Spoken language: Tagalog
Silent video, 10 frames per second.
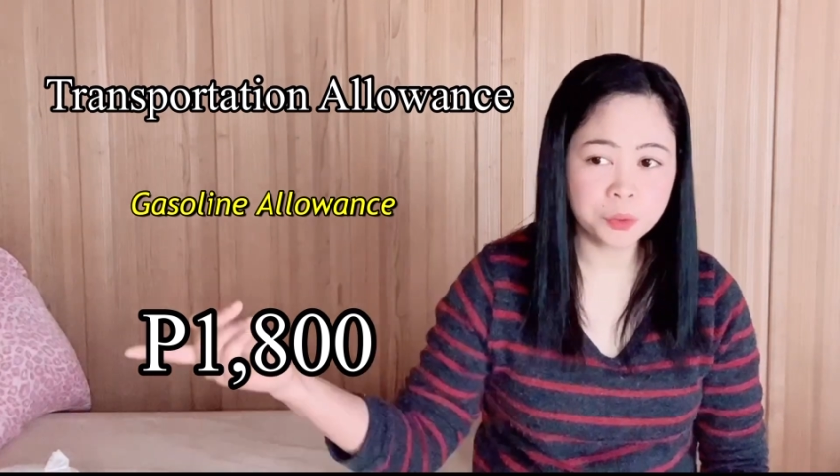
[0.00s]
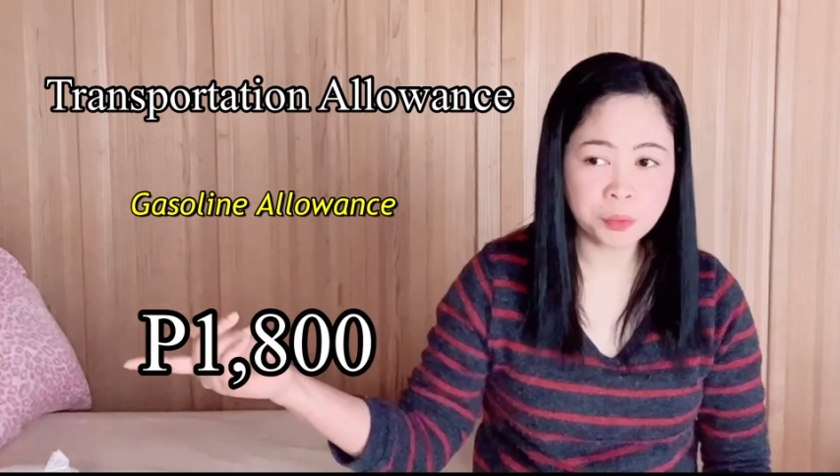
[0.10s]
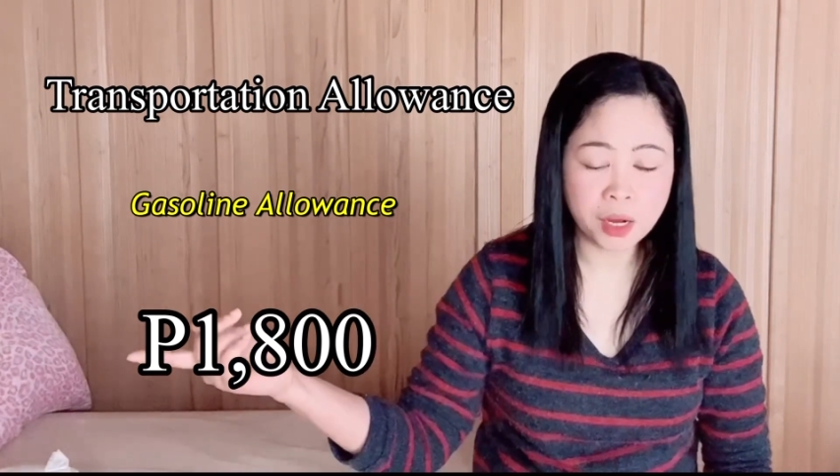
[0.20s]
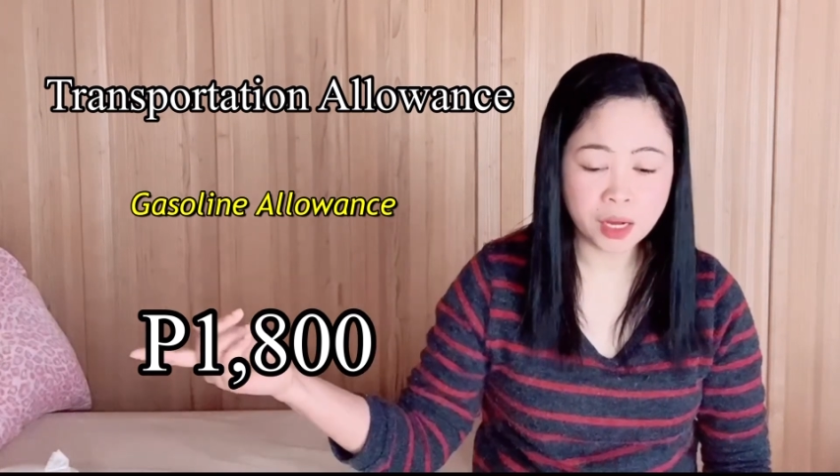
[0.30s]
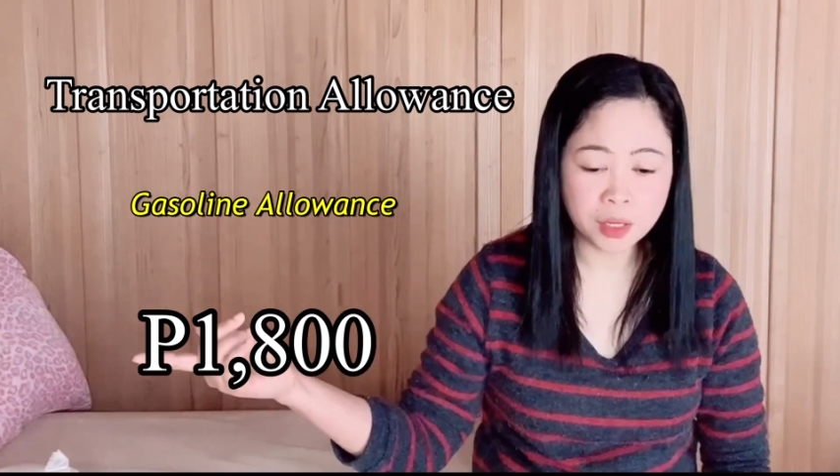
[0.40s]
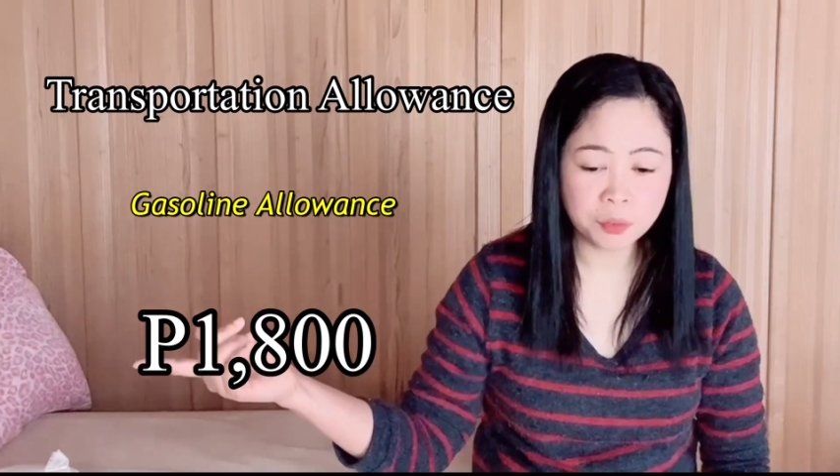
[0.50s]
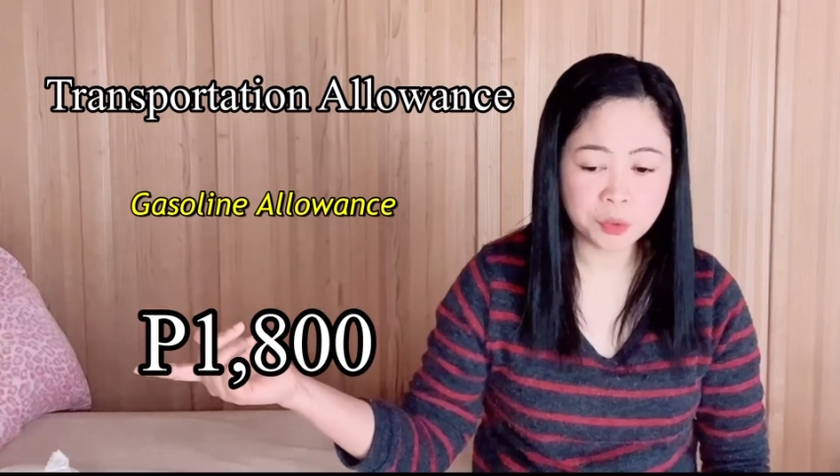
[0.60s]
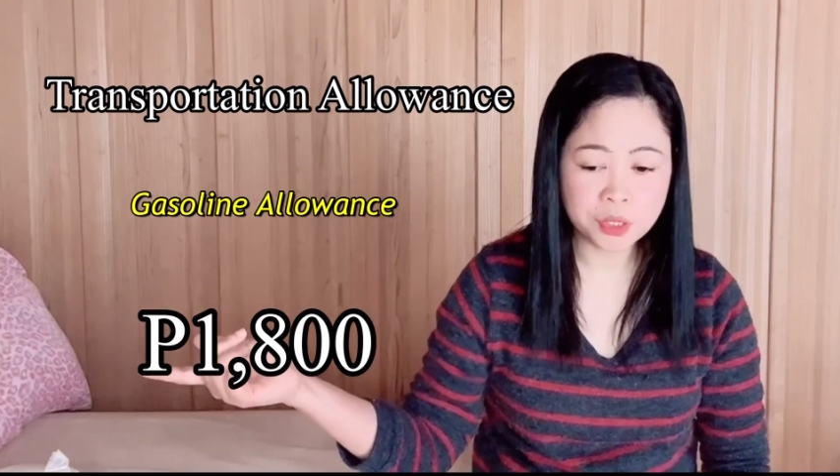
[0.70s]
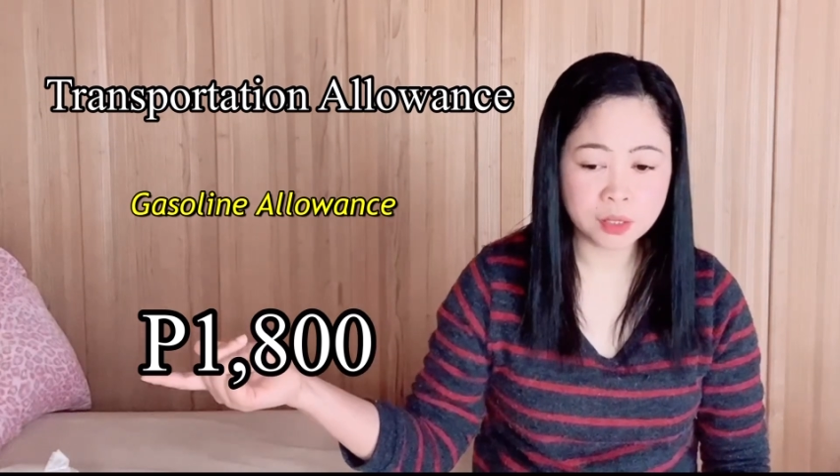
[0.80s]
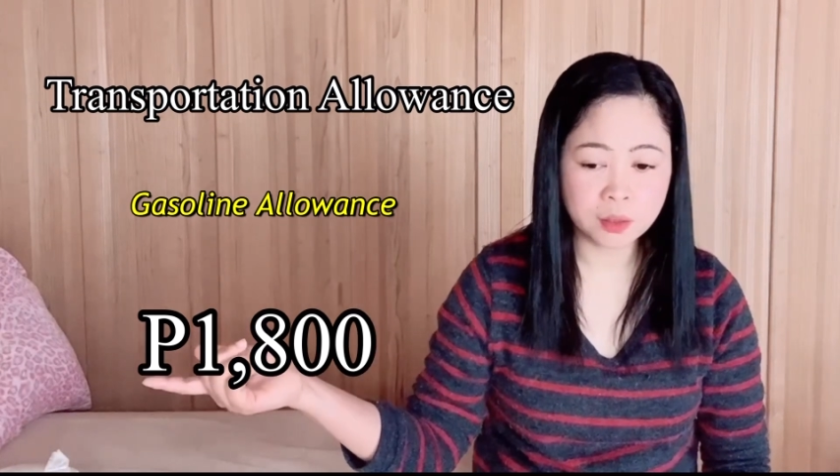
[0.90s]
yung bahay mo
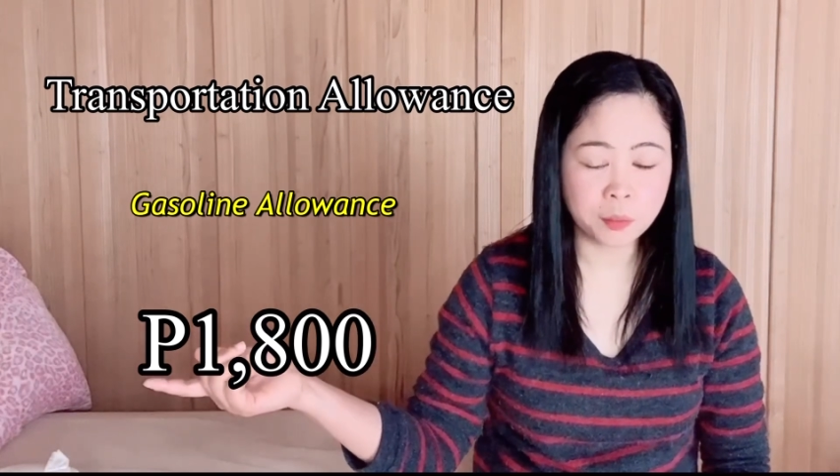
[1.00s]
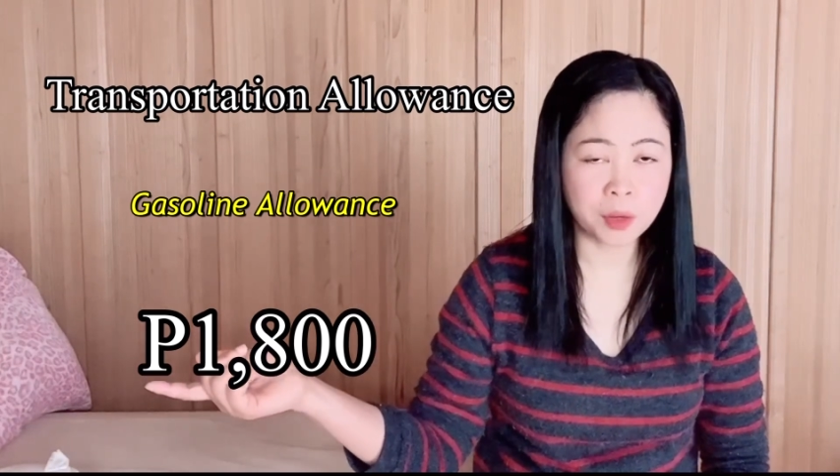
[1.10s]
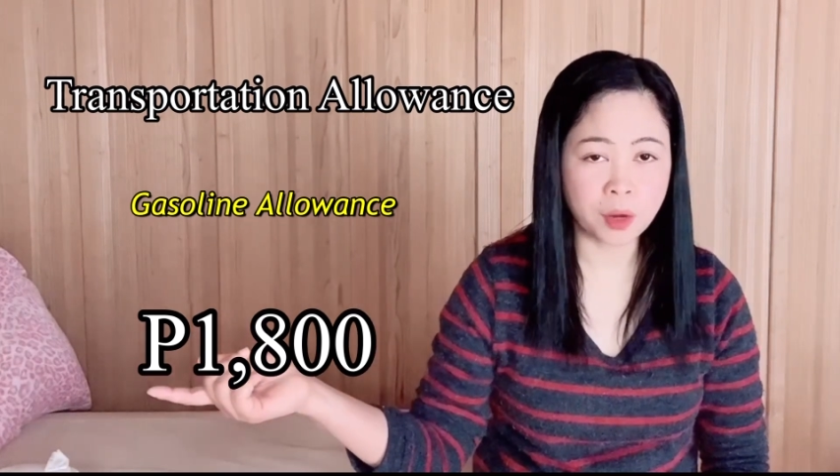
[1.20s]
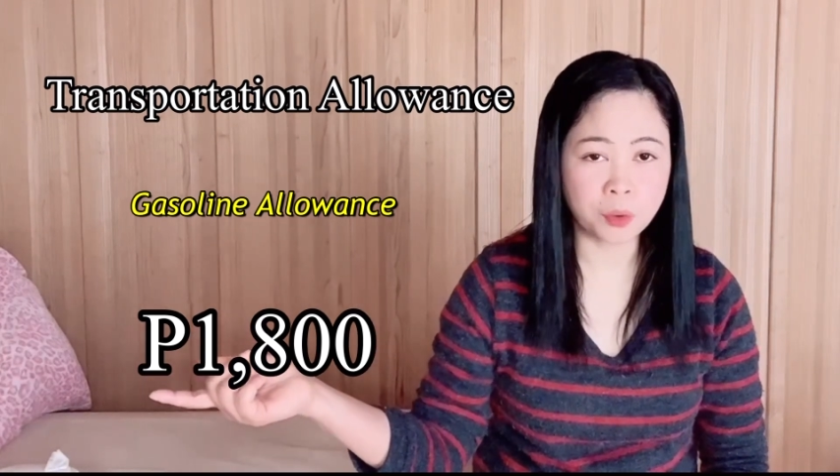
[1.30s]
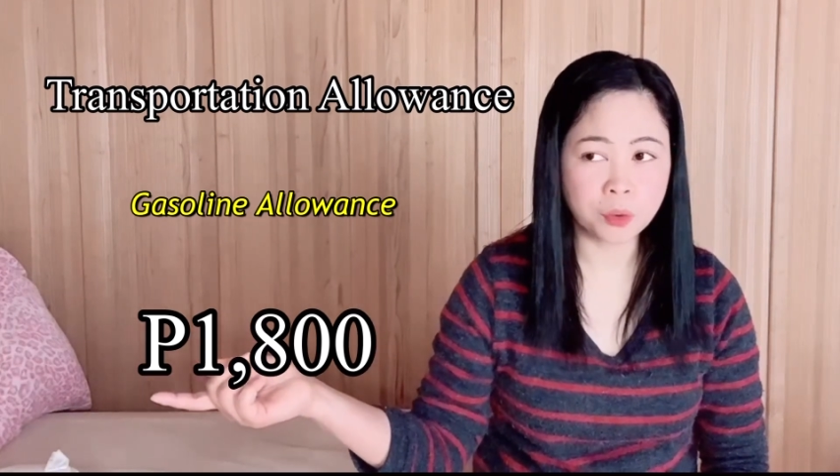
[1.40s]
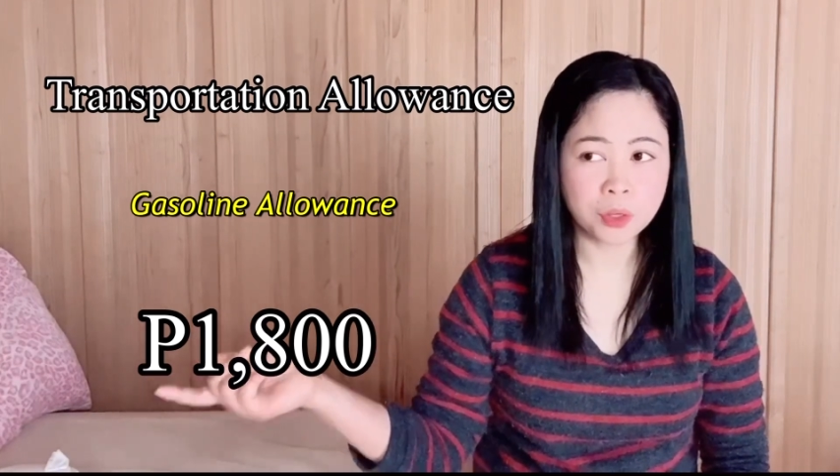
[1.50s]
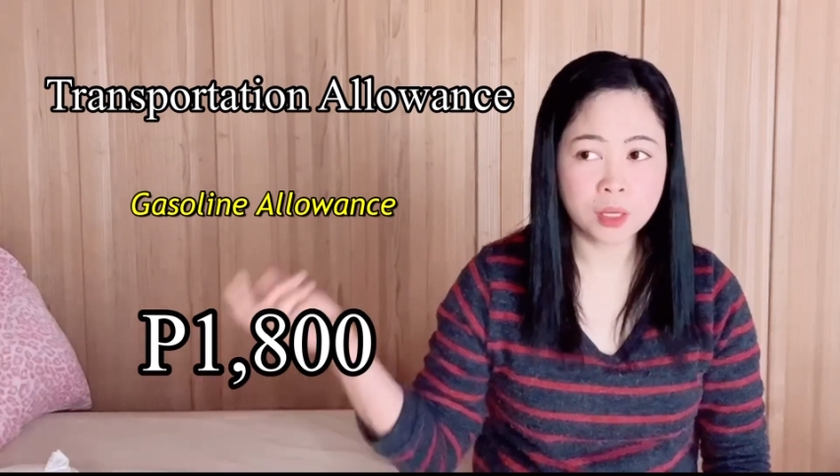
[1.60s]
sa trabaho,